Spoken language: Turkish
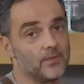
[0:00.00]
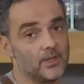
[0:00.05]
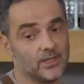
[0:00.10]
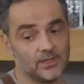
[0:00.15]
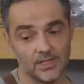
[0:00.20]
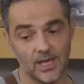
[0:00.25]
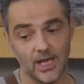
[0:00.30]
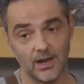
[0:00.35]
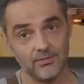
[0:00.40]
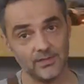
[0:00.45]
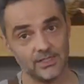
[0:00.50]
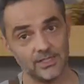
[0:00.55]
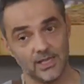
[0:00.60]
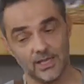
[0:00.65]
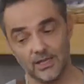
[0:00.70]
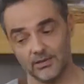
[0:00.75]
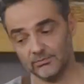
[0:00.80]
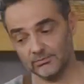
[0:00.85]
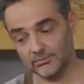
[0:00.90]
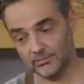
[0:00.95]

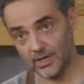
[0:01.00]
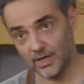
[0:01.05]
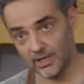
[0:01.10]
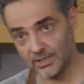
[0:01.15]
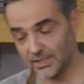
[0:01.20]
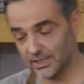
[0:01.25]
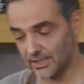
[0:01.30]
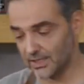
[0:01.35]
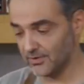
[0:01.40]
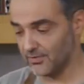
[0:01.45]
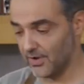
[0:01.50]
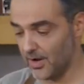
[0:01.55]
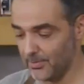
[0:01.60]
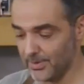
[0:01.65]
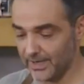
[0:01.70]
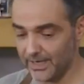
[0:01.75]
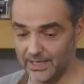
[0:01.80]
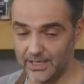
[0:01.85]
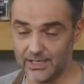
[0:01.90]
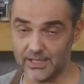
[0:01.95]
servise hazır kıvama
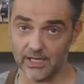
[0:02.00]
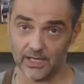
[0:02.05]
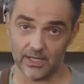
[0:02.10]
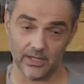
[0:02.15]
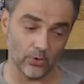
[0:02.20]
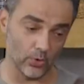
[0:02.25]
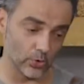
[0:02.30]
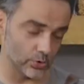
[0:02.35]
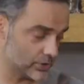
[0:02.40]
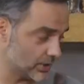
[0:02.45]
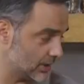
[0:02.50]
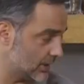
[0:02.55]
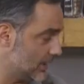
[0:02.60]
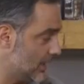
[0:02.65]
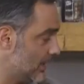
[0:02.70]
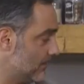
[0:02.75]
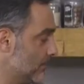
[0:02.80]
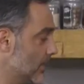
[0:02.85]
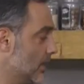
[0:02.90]
gelecek. O sırada